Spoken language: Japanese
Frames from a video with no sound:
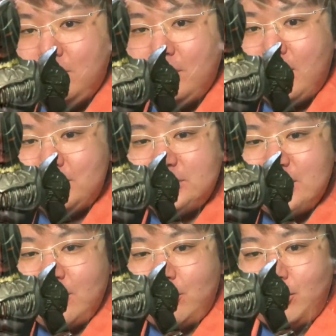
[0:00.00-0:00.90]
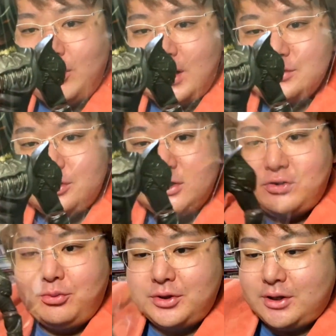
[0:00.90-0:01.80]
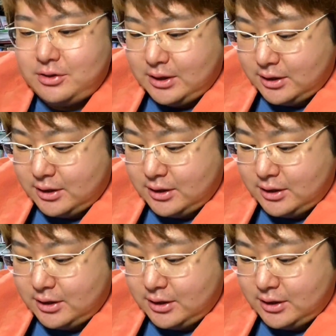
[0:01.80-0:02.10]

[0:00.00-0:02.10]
なんかちっちゃい頃これ遊んでたの覚えてるな。